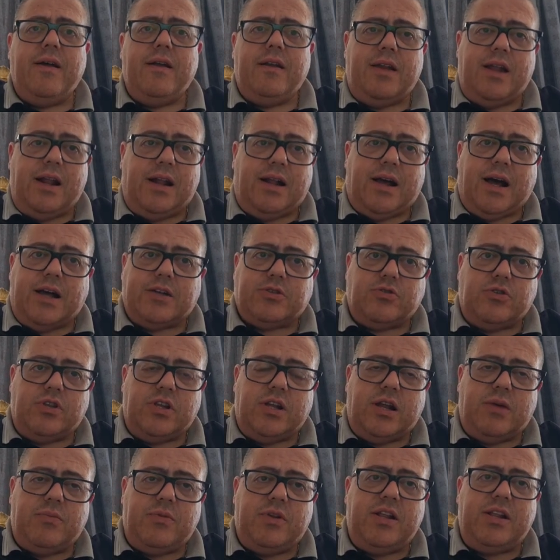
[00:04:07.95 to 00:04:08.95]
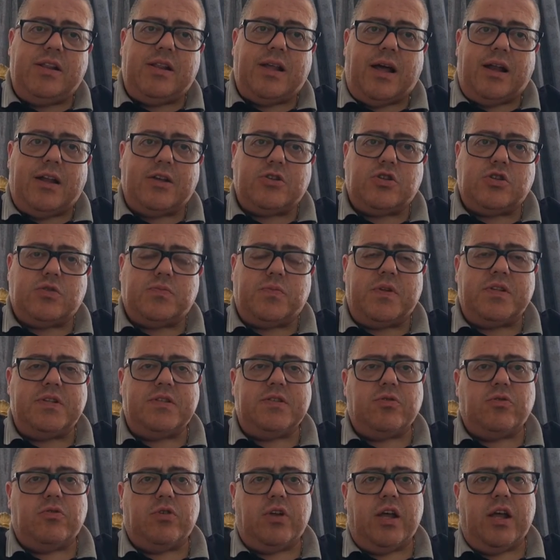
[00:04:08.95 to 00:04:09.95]
nel caso di inabilità la
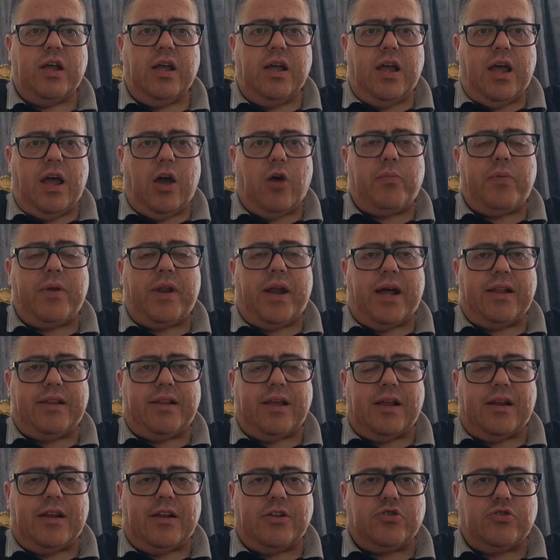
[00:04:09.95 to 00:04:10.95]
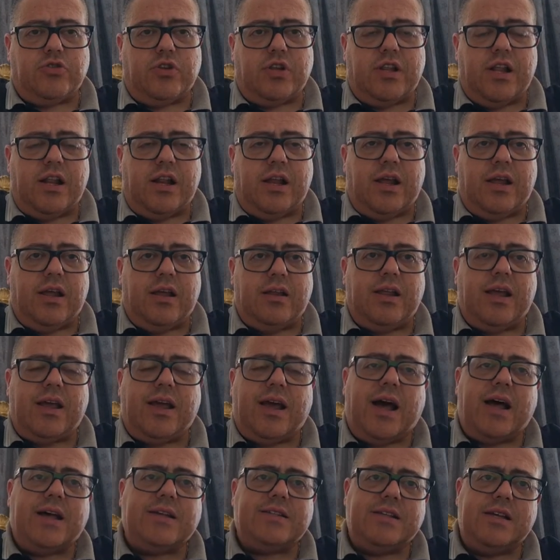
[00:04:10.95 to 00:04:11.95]
sospensione è operata in ragione delle, dei
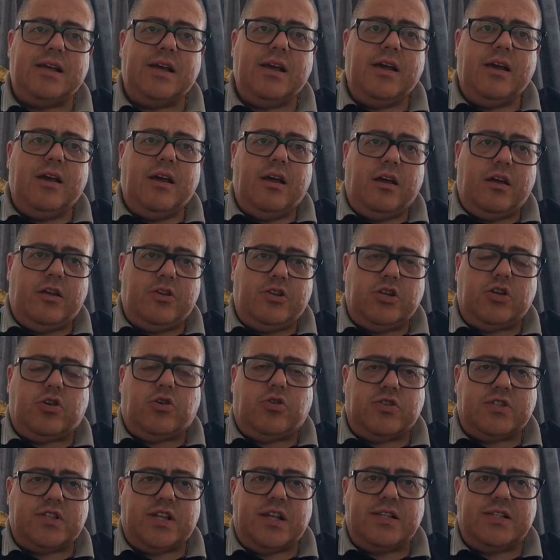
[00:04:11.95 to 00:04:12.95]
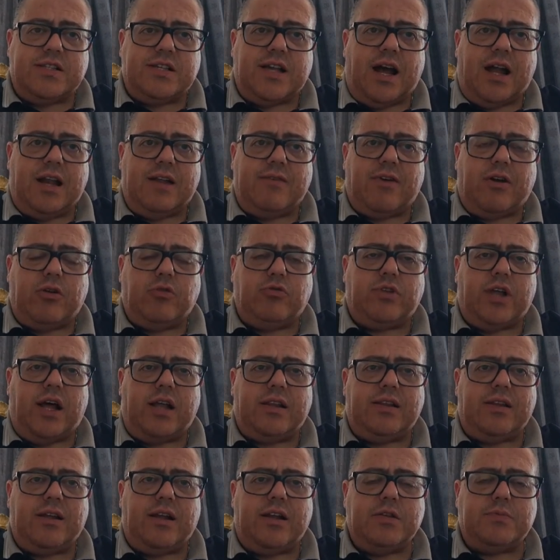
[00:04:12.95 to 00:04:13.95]
casi eh, circostanziali
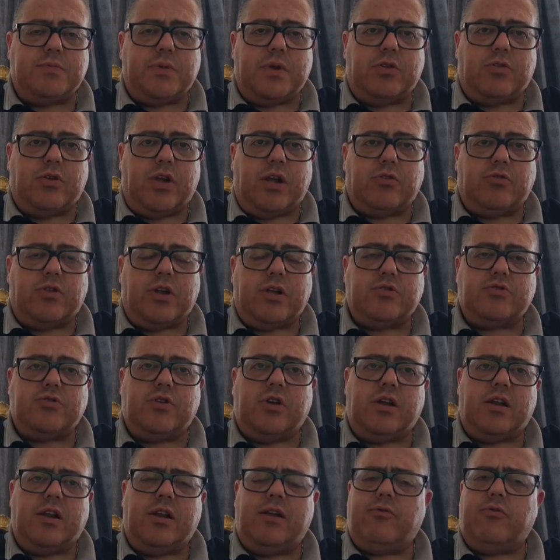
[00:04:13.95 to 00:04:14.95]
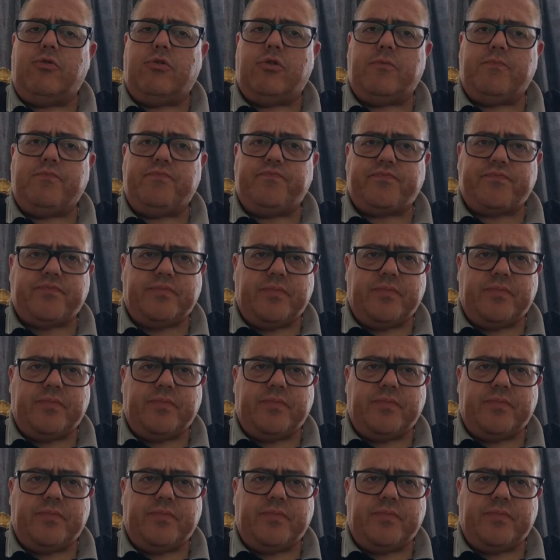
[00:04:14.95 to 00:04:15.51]
valutati dall'Ispettorato Nazionale del Lavoro